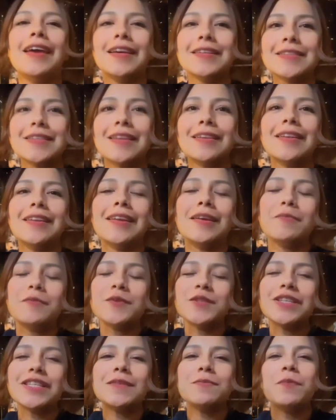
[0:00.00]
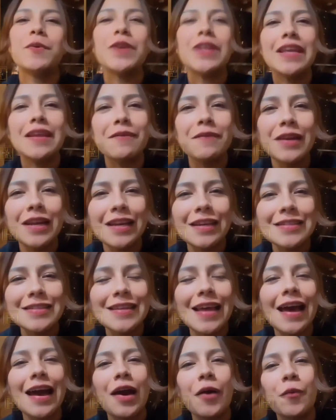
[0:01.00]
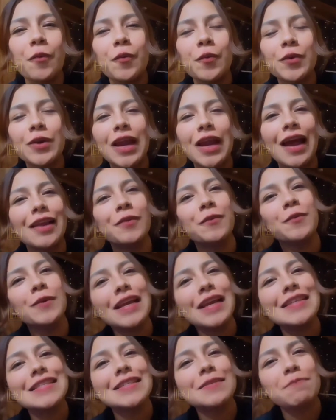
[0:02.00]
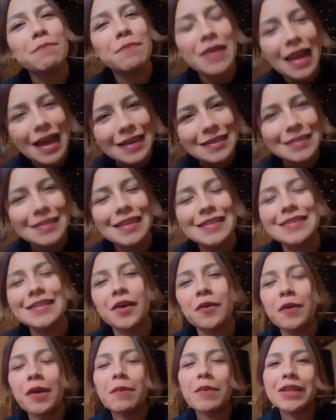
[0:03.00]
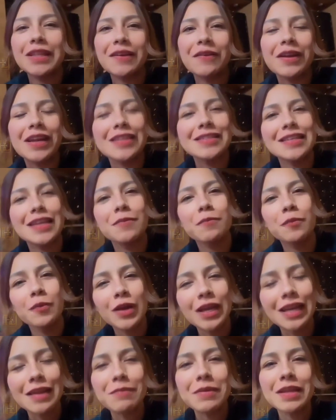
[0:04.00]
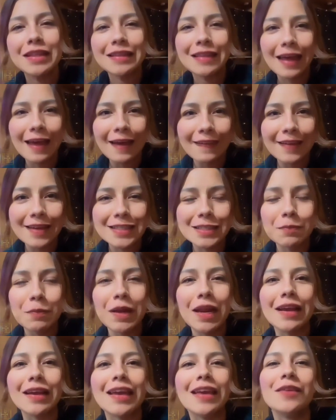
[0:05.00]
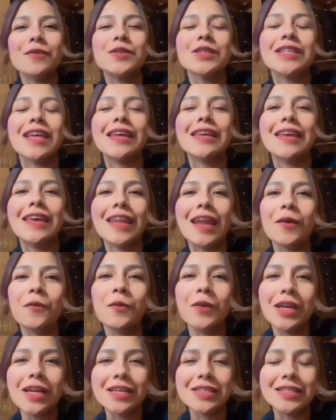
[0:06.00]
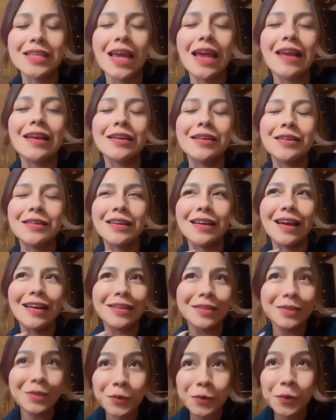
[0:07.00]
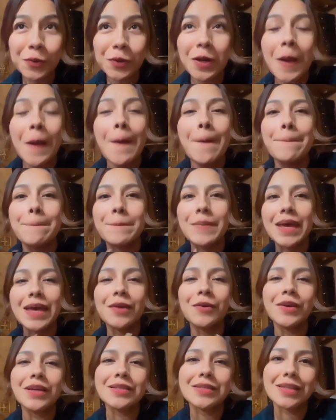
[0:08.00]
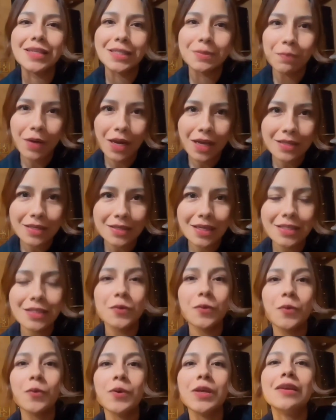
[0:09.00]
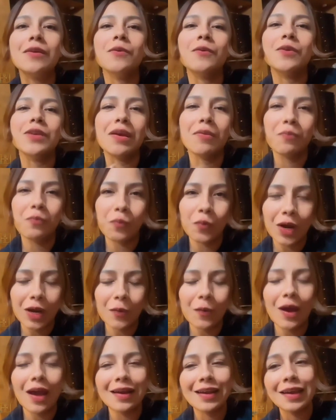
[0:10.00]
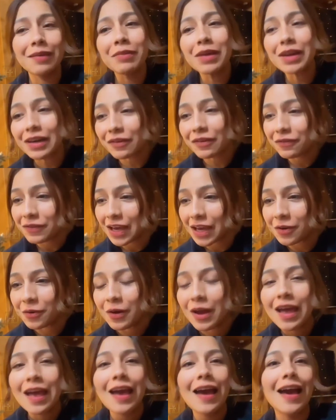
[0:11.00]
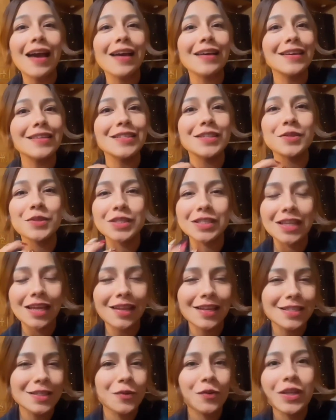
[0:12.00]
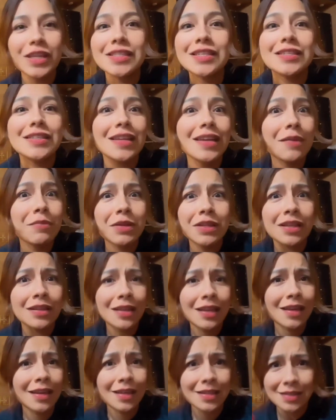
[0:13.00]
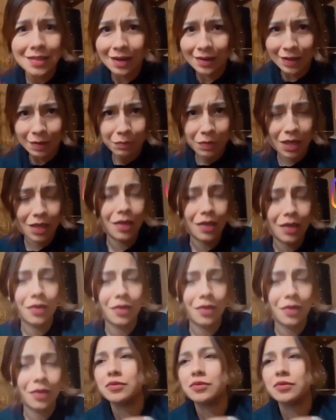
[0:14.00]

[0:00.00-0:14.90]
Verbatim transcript: es que tenemos disponibles aún algunas plazas que obviamente van a ser muy limitadas para aquellos que quieran unirse al, al tour pero estas plazas no incluyen vuelo. ¿A qué me refiero? A que si ustedes no necesariamente tienen que ser de México,